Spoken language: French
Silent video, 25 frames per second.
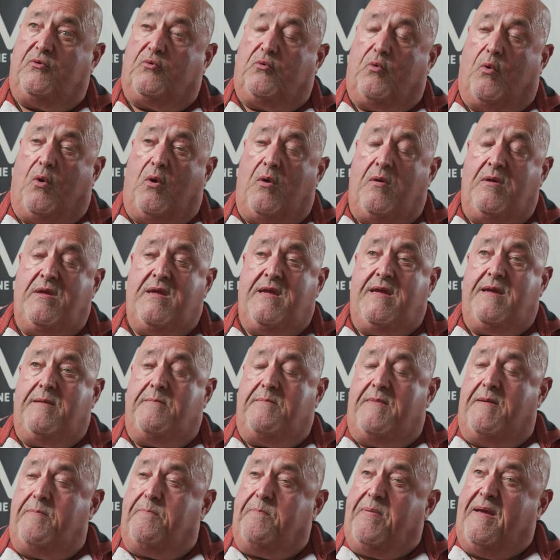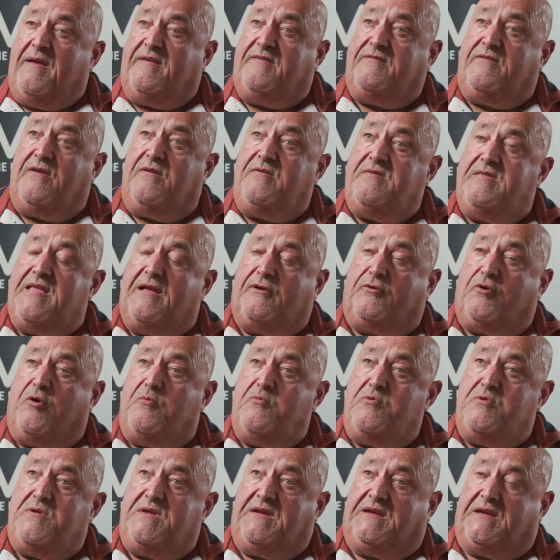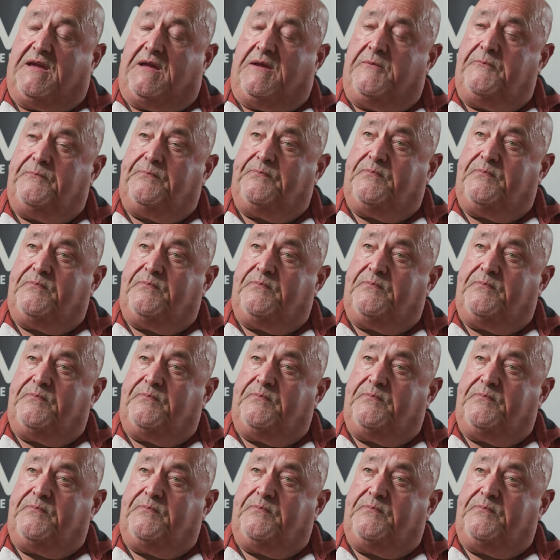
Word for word: courant, mais personne n'a communiqué.